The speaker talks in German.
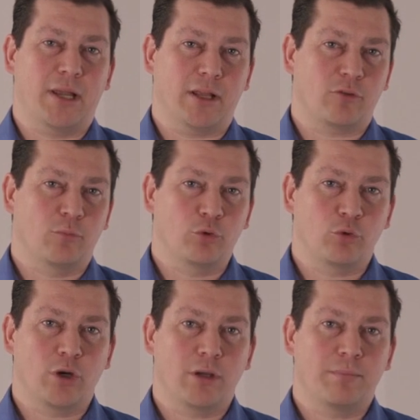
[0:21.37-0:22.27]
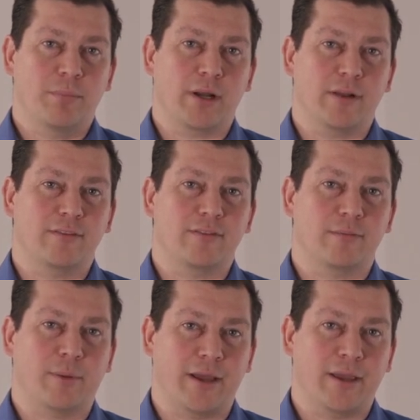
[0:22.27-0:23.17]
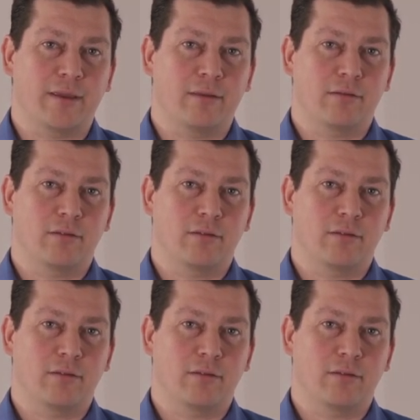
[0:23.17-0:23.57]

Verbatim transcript: Elektromotor bereits zwei